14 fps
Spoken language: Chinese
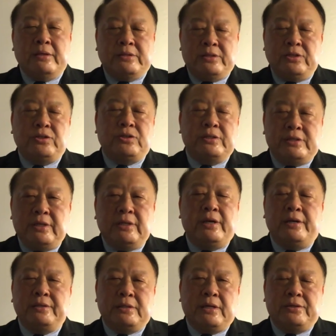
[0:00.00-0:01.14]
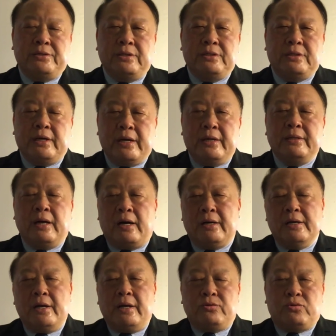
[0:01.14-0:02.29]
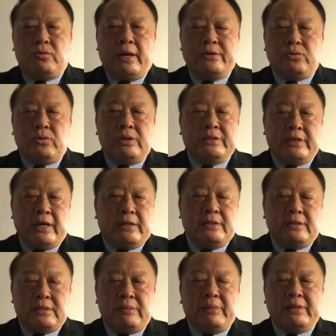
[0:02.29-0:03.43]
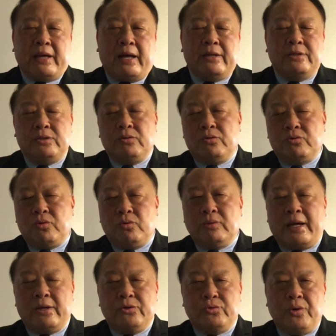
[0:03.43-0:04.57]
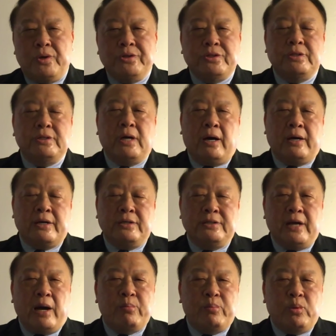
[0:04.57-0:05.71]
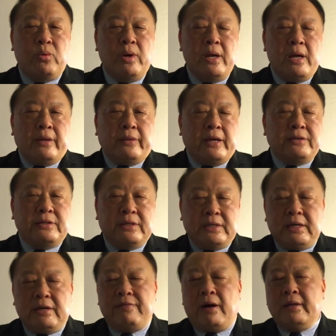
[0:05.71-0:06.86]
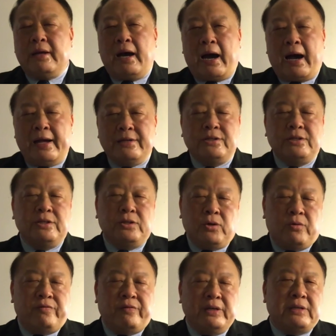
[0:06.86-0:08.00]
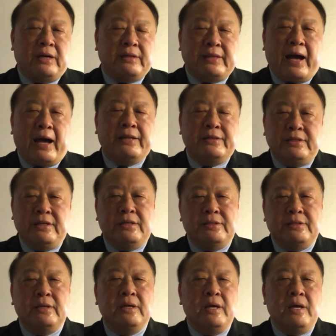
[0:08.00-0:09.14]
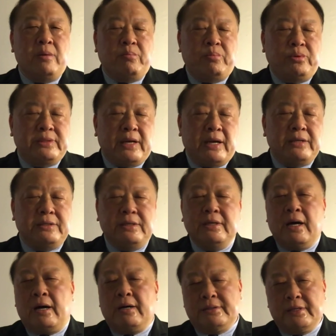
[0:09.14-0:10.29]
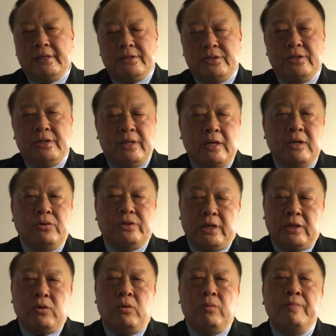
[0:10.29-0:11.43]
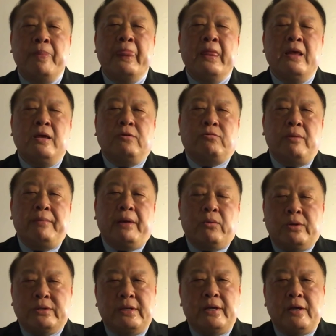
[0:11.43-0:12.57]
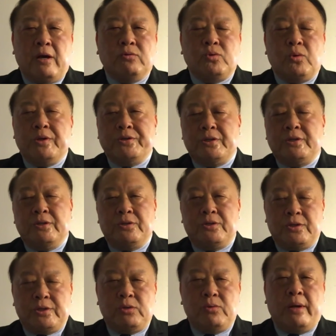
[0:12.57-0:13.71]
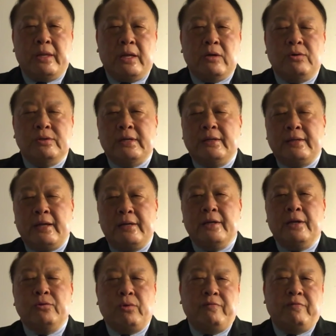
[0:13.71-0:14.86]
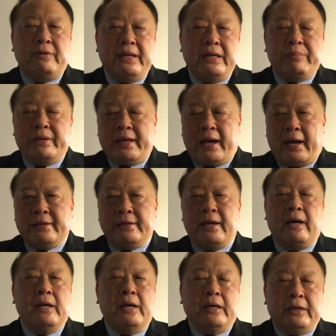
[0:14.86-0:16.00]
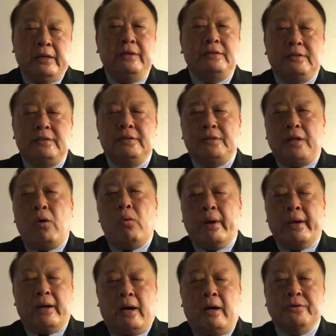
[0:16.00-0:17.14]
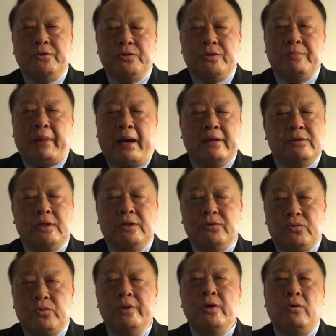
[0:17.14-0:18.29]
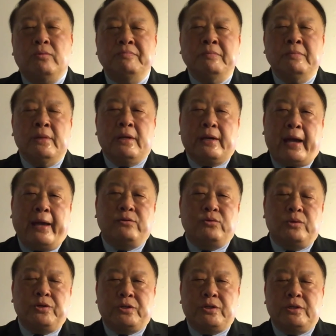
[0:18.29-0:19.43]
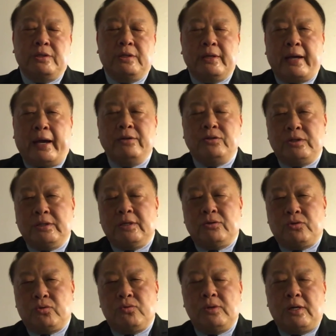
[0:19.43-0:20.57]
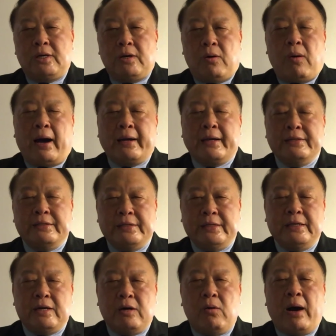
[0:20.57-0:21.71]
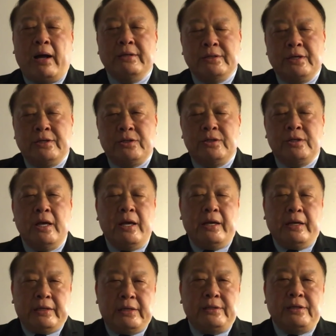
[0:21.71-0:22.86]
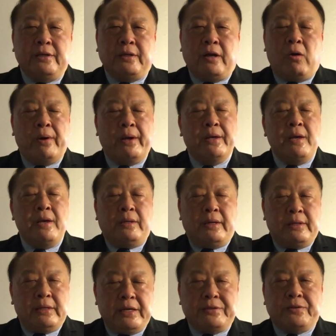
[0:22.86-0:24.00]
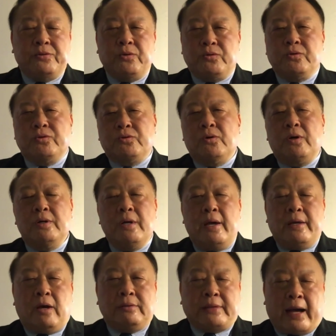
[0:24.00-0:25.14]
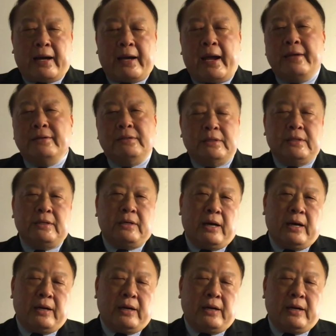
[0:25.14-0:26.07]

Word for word: 即使今天这个金正恩啊出来做了这样子这么大的这种重大的宣誓啊跟让步，但是各方呢还是有非常大的戒心。不相信啊，这个事情能够成功，所以美国现在要做的事情就是希望能够像当年对付利比亚一样，一次到位啊，就是把这个所有该做的事情、该这个除核化跟弃核化的这些事情，一切到位。那意思就是说，要打开这个